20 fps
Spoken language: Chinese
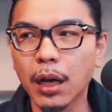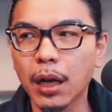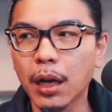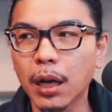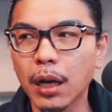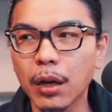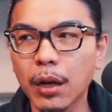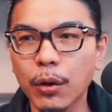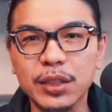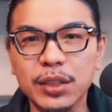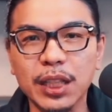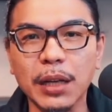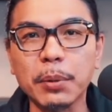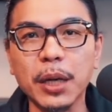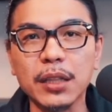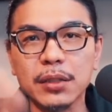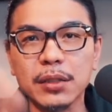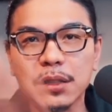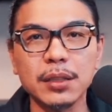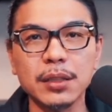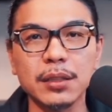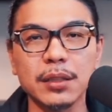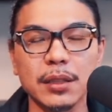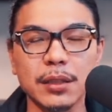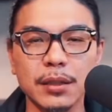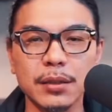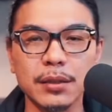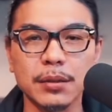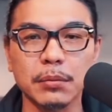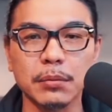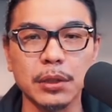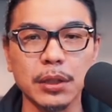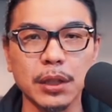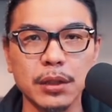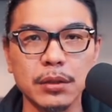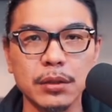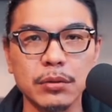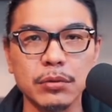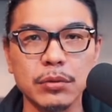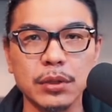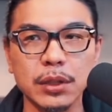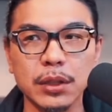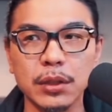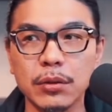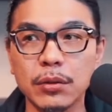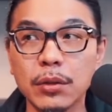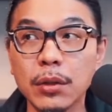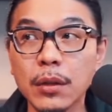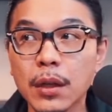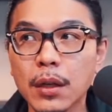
我才不要信你那什么耶稣基督，